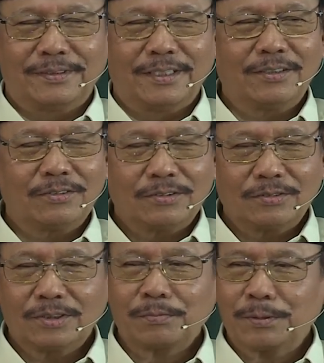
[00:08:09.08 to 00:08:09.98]
Itu
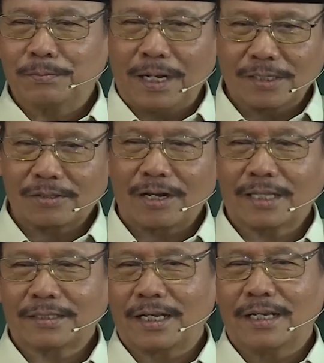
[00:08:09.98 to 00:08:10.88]
cepet banget
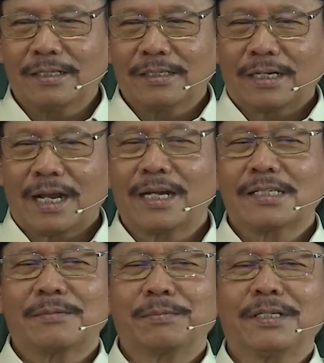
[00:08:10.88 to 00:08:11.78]
sholatnya. Karena
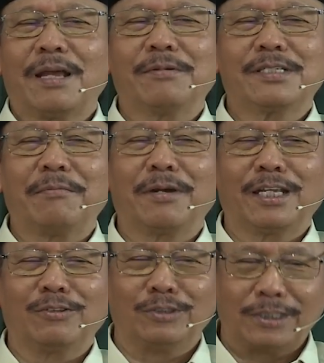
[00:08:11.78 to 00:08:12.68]
cepat tidak bisa
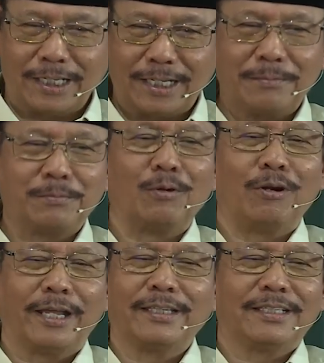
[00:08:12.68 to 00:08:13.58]
mengikuti,
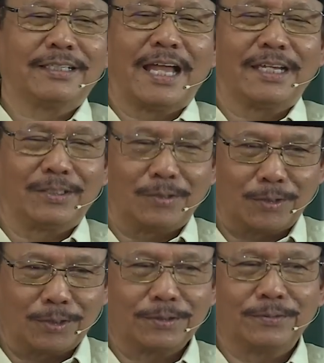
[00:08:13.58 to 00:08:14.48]
boleh tidak
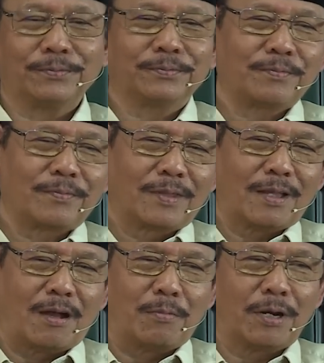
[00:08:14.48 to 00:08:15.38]
ikut
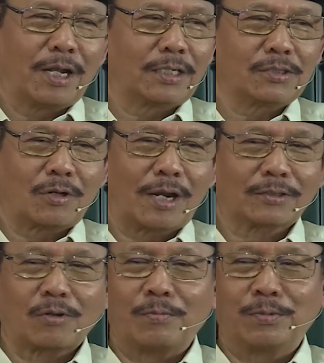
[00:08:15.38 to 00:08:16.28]
apalagi
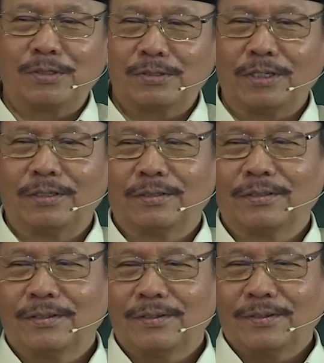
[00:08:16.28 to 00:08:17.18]
sholat kok bising
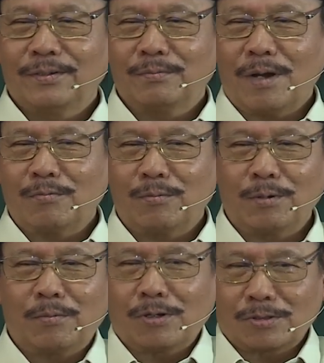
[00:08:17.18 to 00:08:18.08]

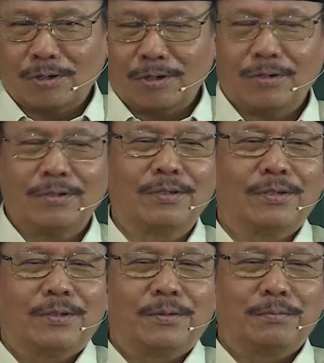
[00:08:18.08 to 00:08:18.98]
mau cok
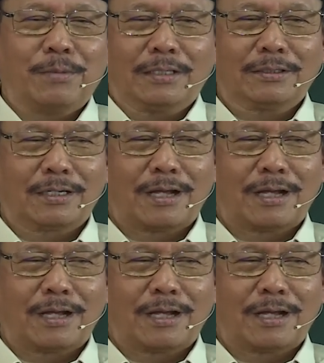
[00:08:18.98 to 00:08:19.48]
banter